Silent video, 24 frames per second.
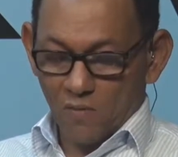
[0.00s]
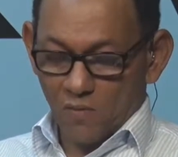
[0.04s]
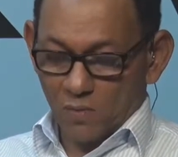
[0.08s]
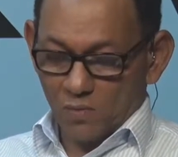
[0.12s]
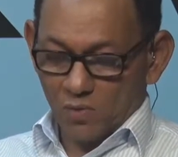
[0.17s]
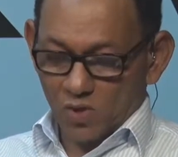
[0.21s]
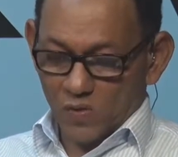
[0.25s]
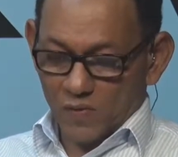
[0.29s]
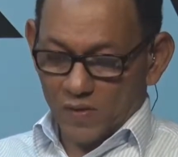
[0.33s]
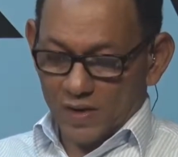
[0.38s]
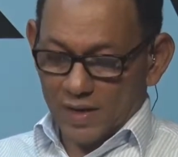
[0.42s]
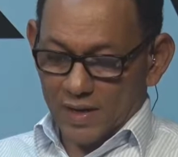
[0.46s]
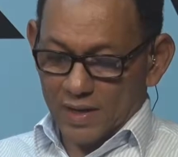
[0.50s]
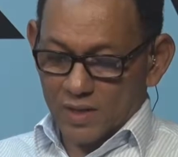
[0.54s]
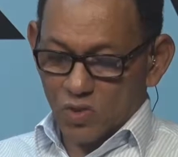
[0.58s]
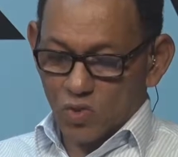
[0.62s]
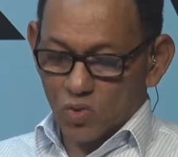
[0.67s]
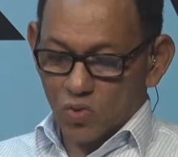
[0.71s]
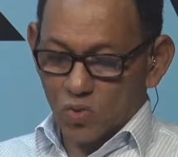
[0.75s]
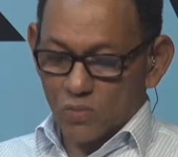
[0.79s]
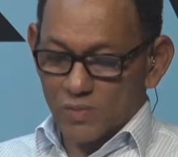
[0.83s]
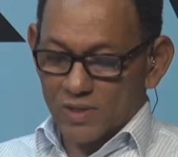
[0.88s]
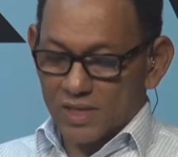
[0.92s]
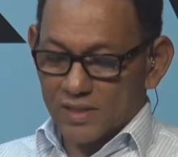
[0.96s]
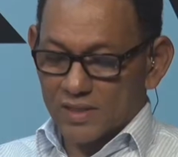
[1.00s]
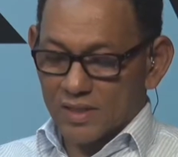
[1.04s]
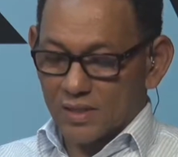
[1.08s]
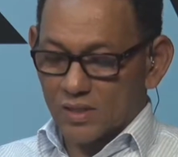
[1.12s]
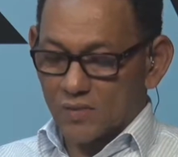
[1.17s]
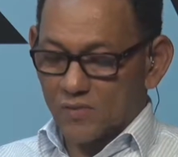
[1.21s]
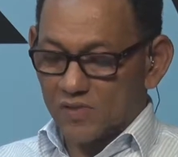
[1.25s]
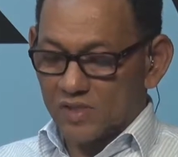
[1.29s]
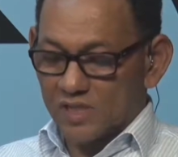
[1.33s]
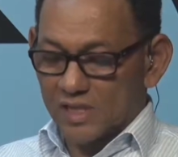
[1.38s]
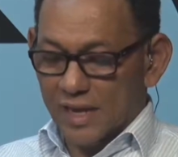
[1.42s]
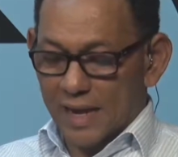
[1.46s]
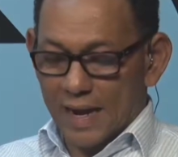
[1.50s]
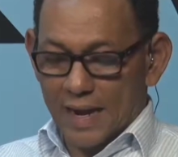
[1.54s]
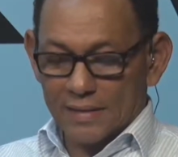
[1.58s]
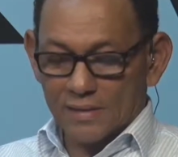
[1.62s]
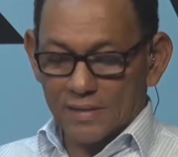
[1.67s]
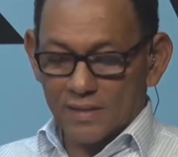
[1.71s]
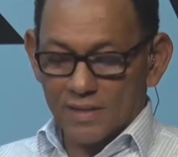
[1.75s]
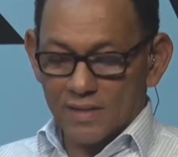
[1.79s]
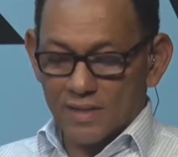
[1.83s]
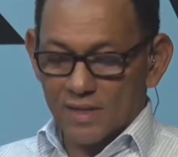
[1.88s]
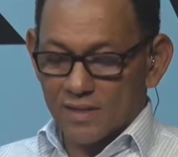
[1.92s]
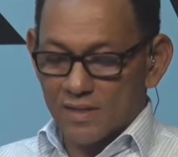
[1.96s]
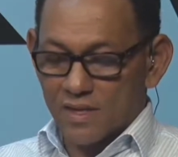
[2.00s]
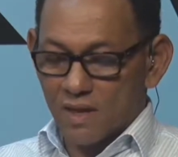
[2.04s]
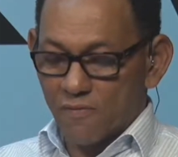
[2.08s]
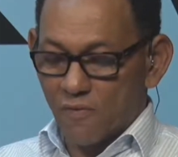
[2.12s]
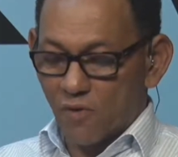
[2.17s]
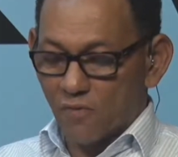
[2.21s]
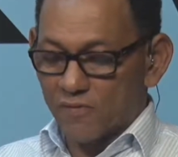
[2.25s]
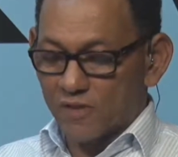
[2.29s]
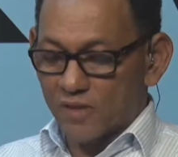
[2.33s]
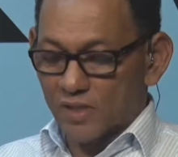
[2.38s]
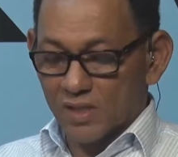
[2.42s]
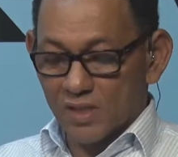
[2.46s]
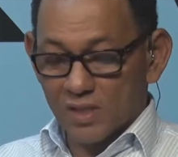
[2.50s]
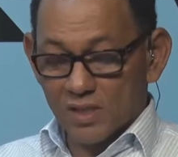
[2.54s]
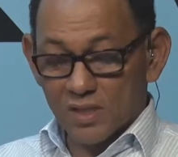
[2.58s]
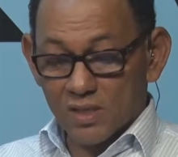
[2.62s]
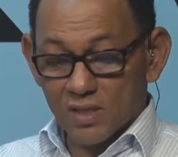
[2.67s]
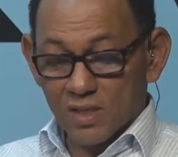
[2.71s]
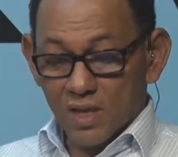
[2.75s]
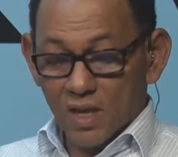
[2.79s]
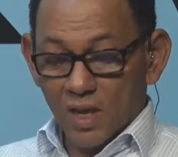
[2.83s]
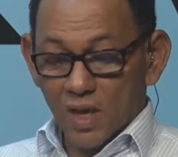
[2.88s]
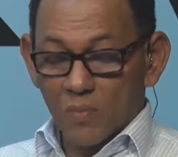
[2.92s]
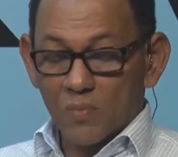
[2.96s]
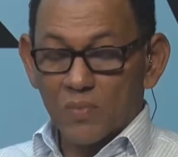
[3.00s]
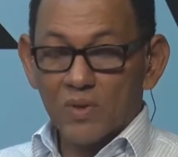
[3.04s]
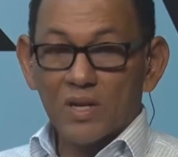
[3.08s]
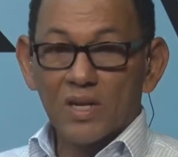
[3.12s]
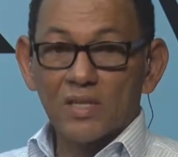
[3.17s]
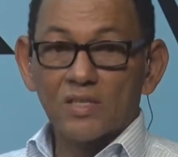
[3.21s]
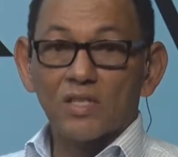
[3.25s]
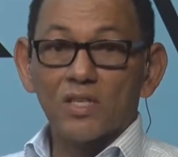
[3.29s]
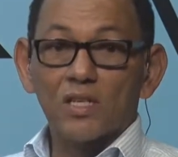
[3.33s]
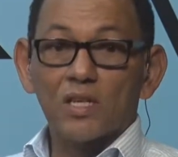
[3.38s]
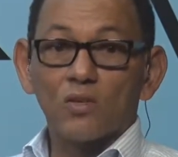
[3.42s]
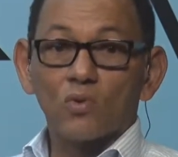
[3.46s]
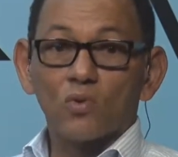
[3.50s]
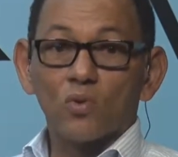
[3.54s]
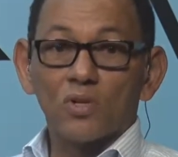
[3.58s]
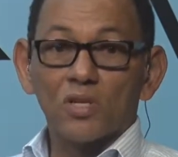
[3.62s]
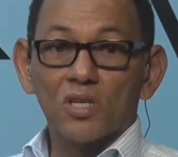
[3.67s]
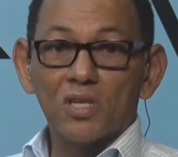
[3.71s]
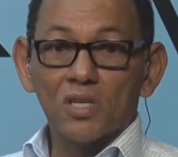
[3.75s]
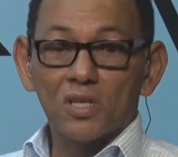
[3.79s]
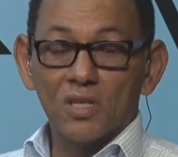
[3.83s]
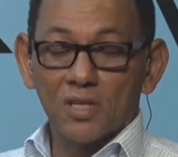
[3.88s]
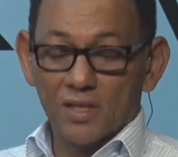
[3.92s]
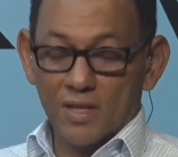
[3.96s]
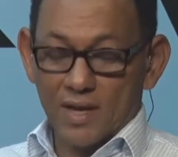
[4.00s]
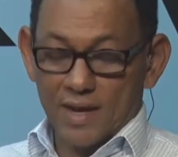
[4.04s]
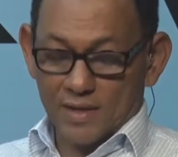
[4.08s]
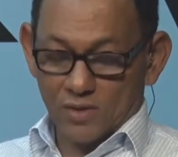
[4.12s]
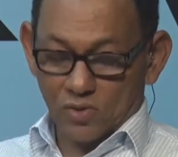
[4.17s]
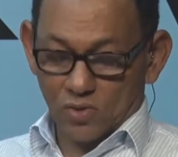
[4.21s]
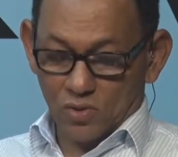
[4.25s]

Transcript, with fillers: Vamos falar sobre as atividades desenvolvidas pela diretoria da